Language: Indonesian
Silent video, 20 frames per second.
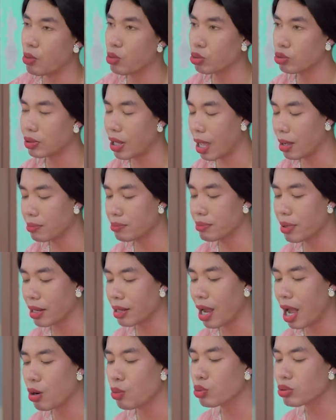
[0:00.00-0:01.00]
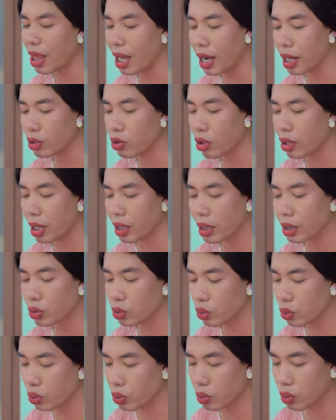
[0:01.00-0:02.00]
hutang, biar nggak ngutang lagi orang
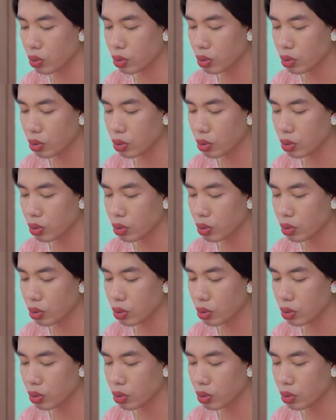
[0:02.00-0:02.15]
itu.